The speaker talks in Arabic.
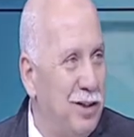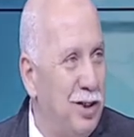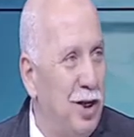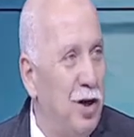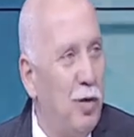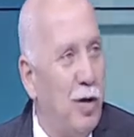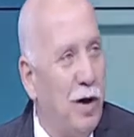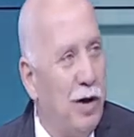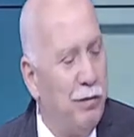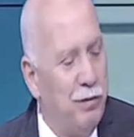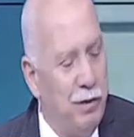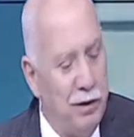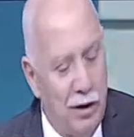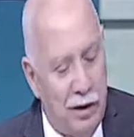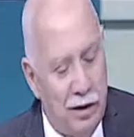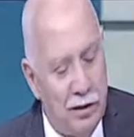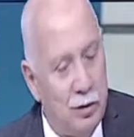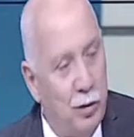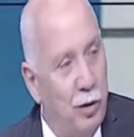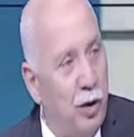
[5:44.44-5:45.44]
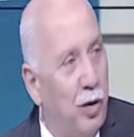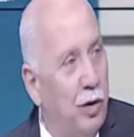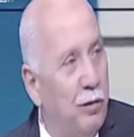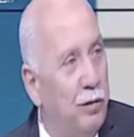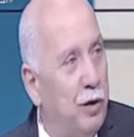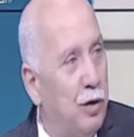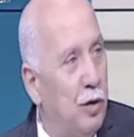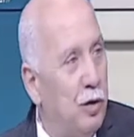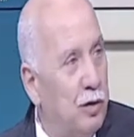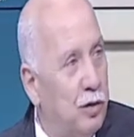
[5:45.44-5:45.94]
عشان لو كان في ضغط ولو كان
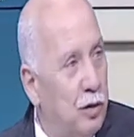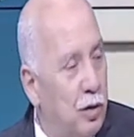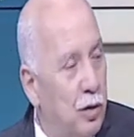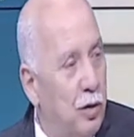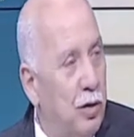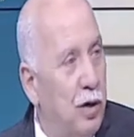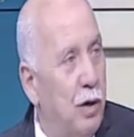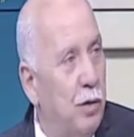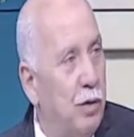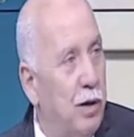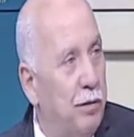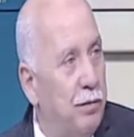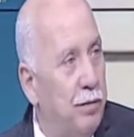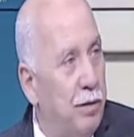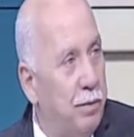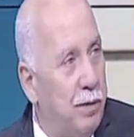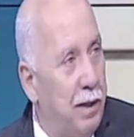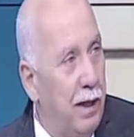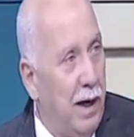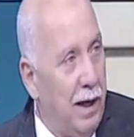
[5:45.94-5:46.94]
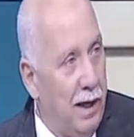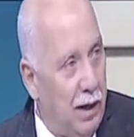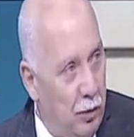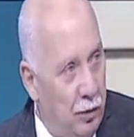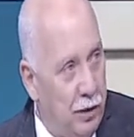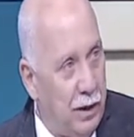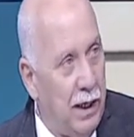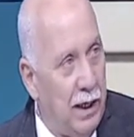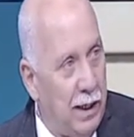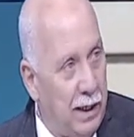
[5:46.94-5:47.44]
في كوليسترول لو كان في بتاع انا
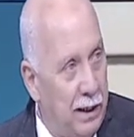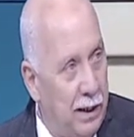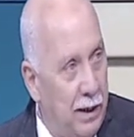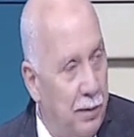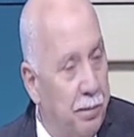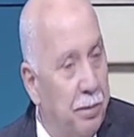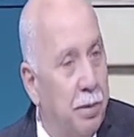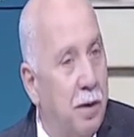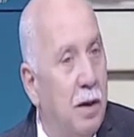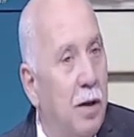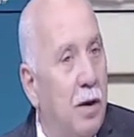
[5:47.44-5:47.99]
قلت لها كده